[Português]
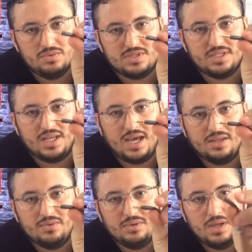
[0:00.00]

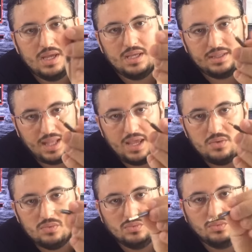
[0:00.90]
usinado,
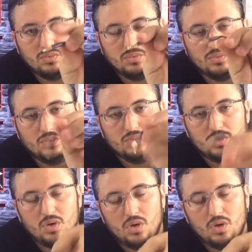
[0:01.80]
tem um, um,